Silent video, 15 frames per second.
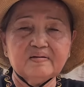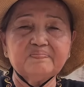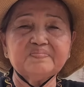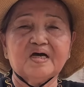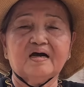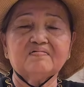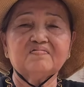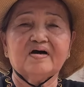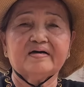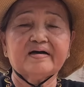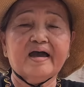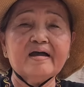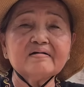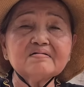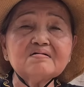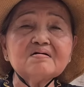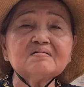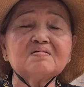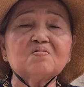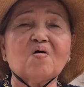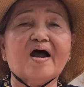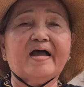chấp nhận và các nước
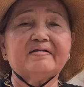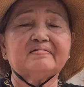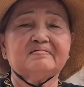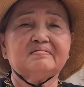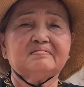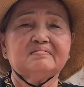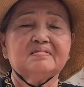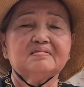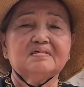ngoài nữa